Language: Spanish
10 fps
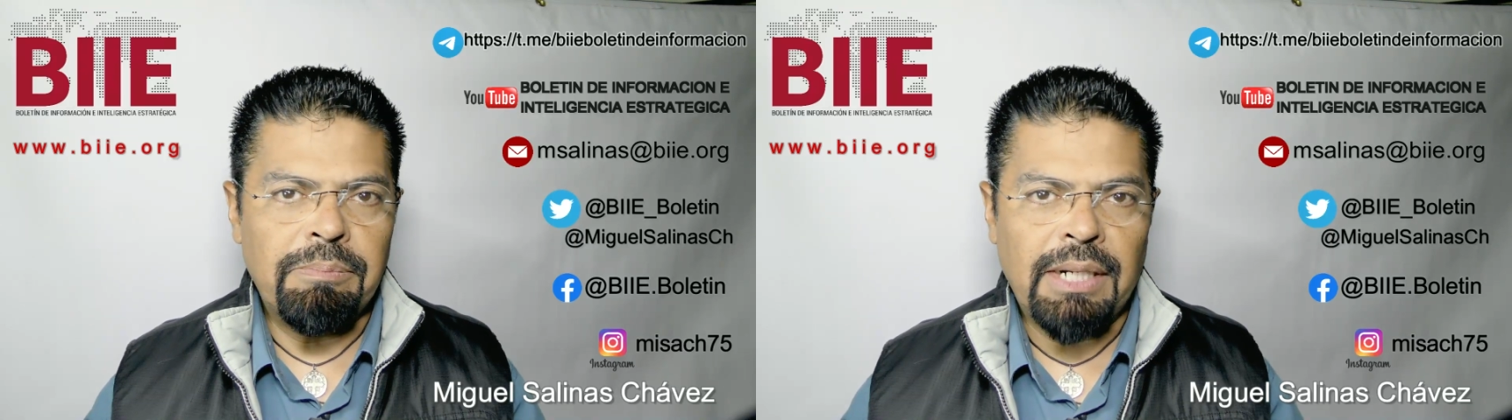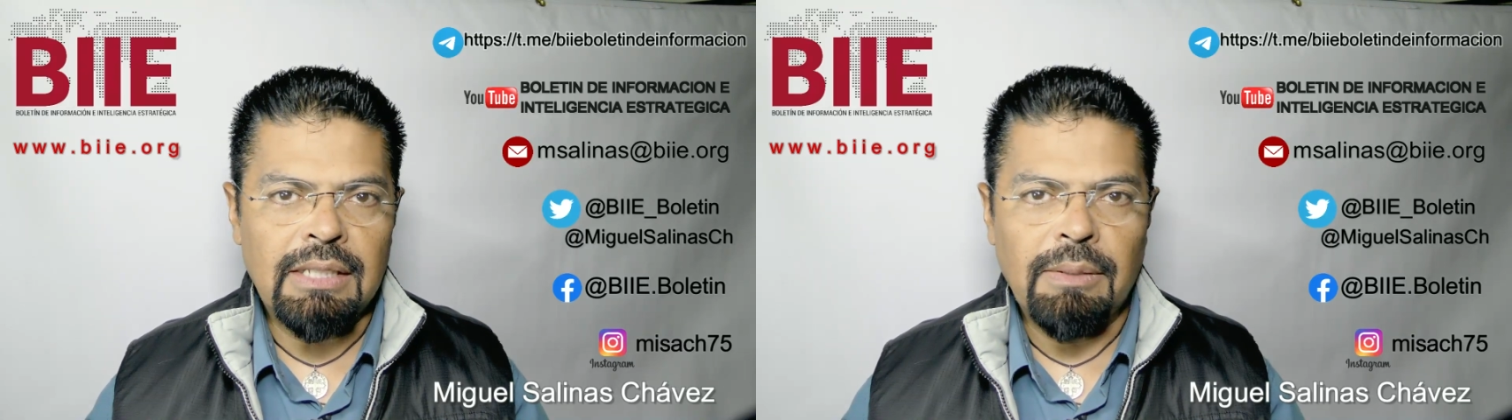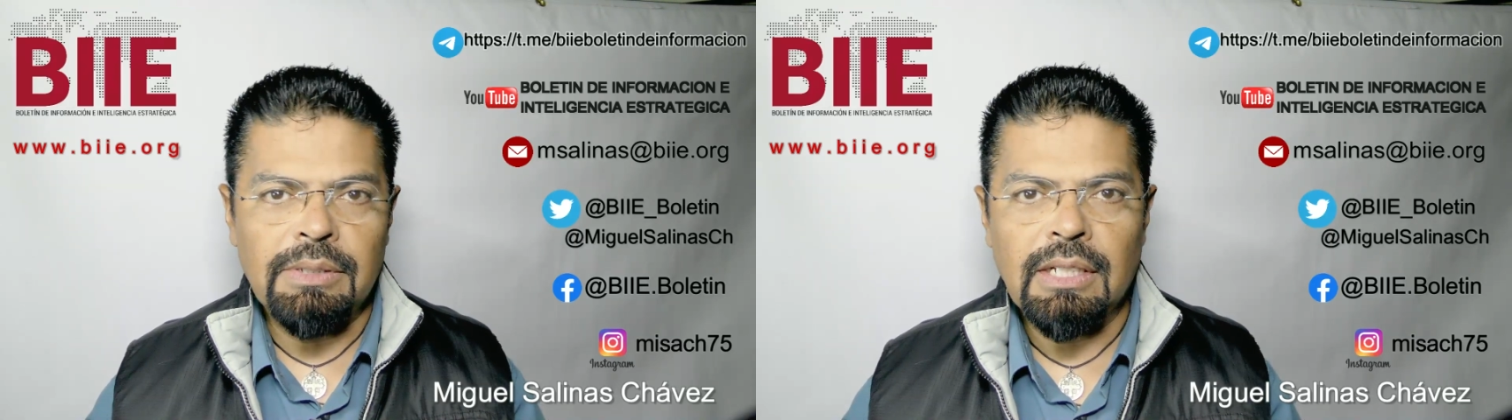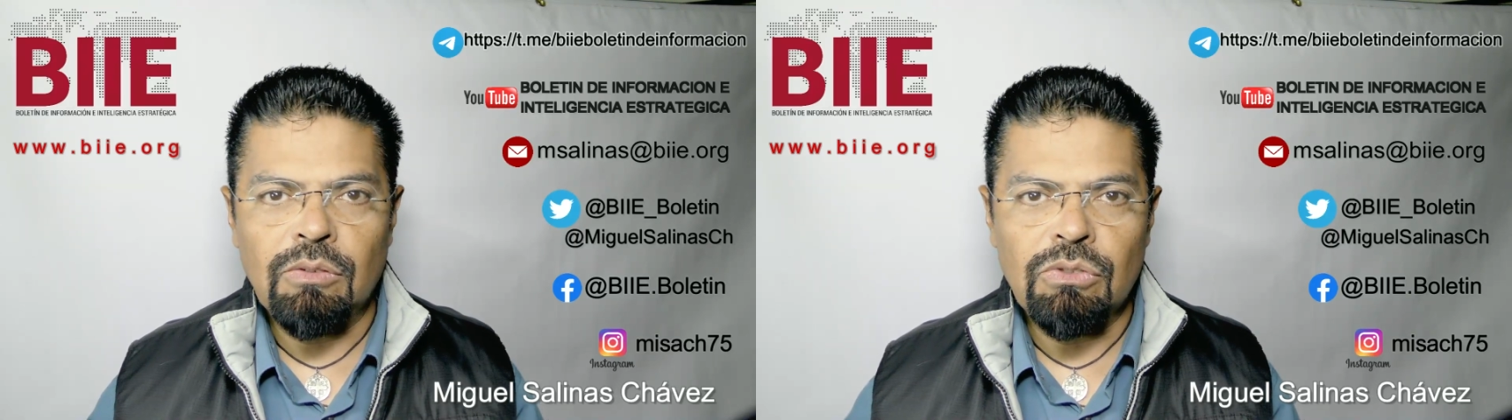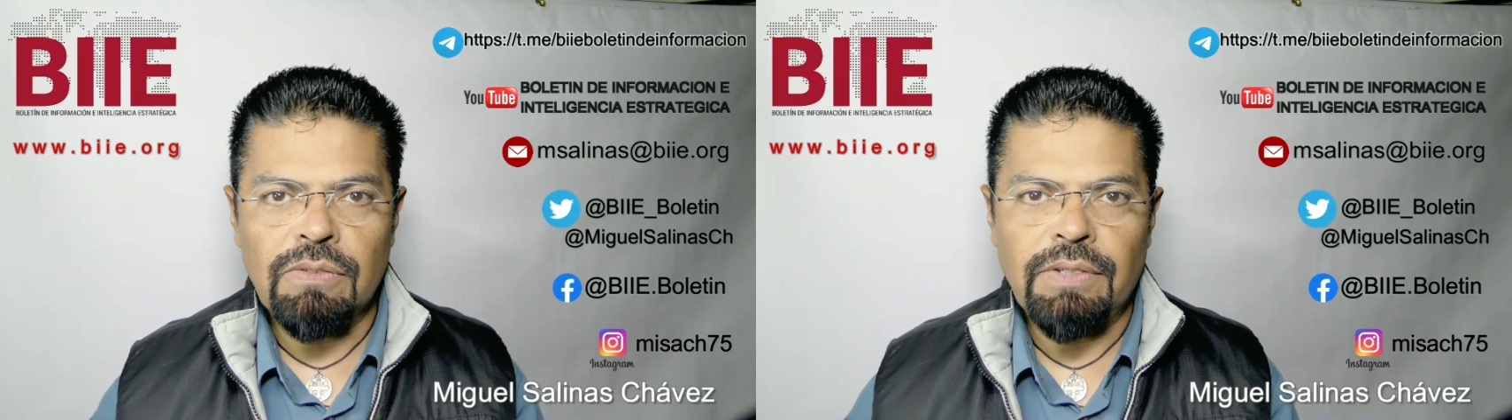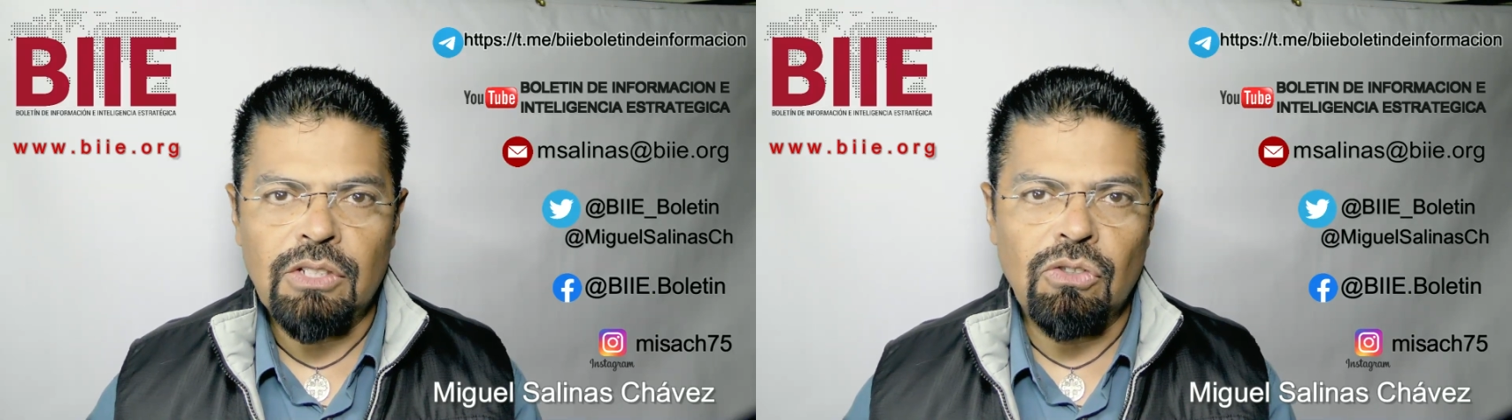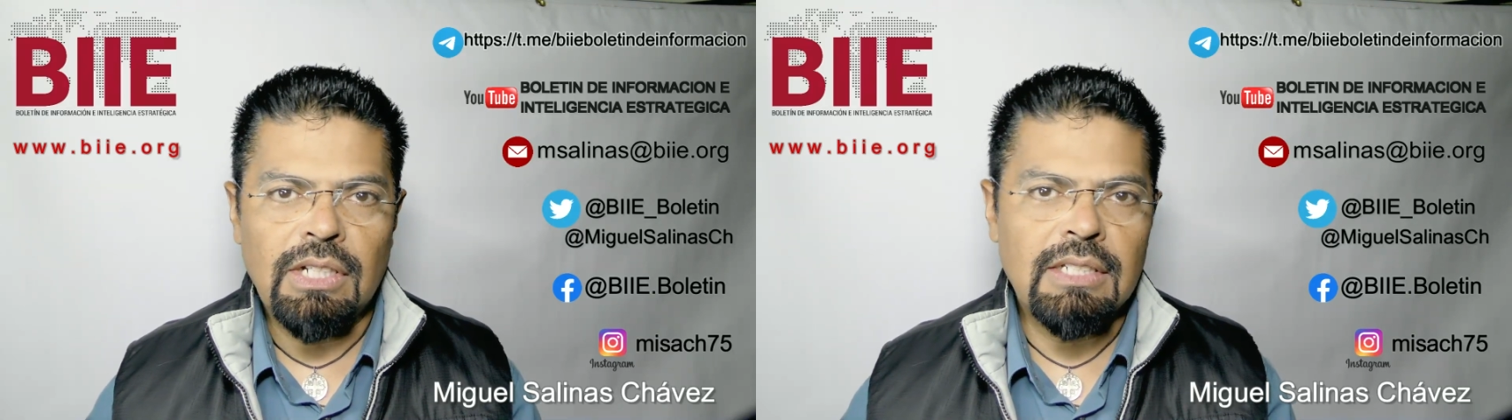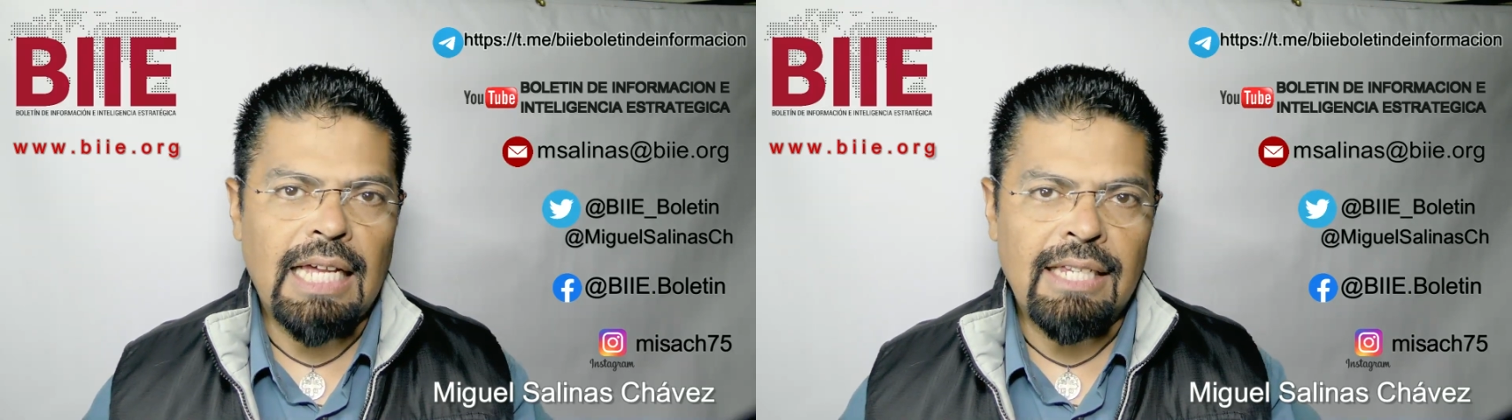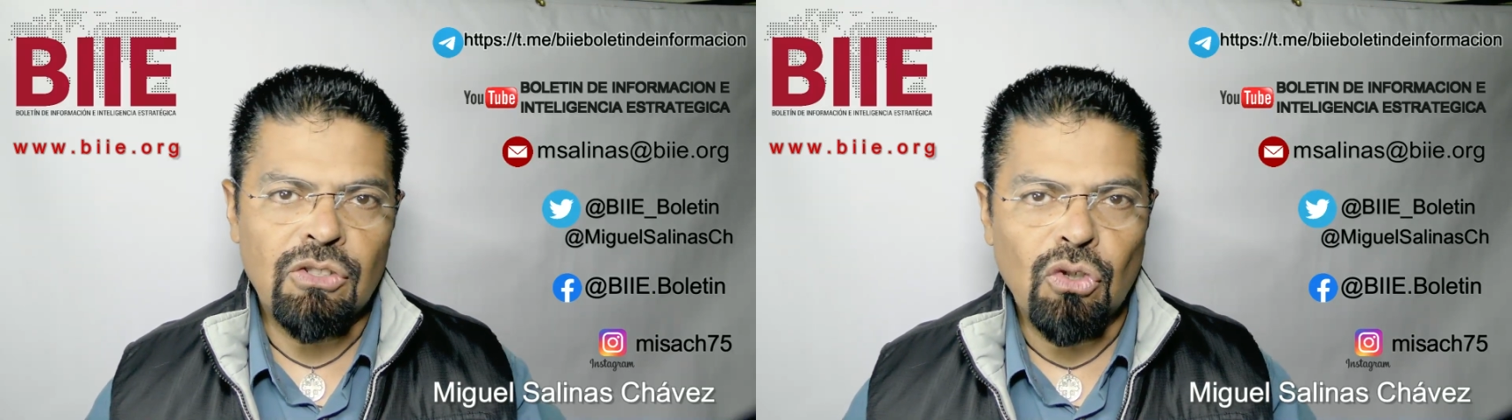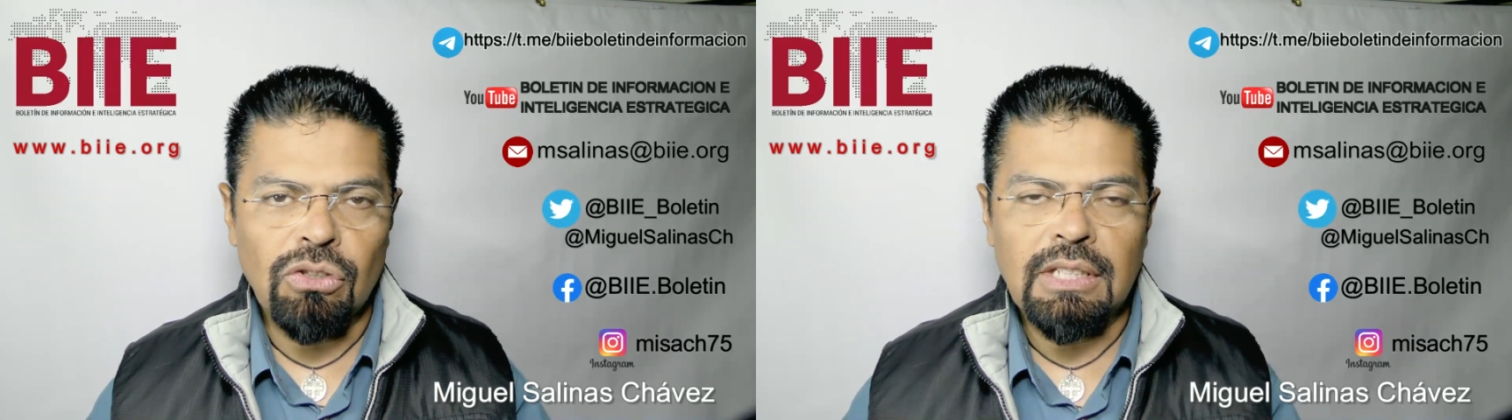prácticamente crucifixiones,
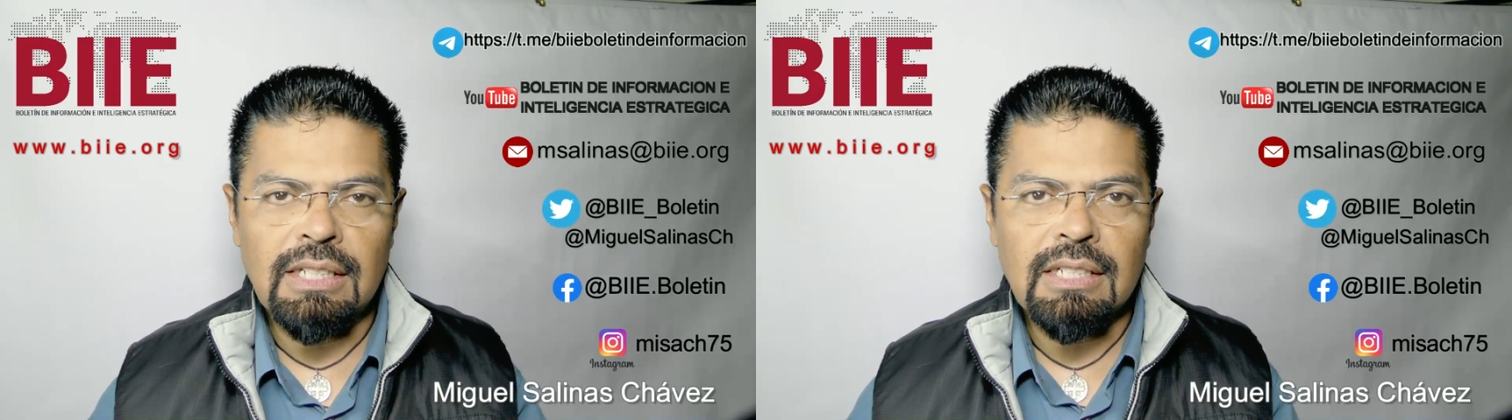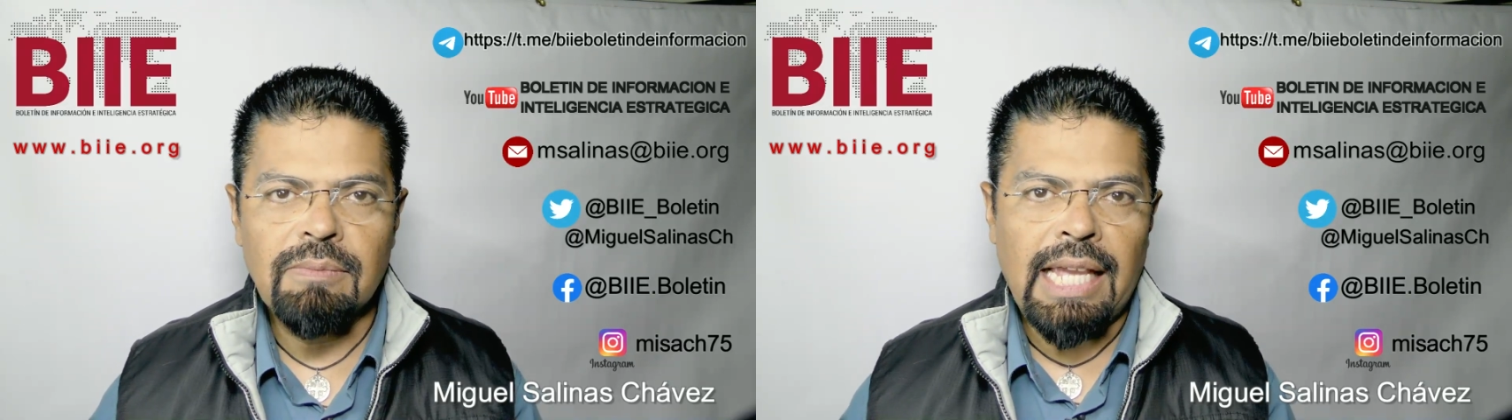azotes,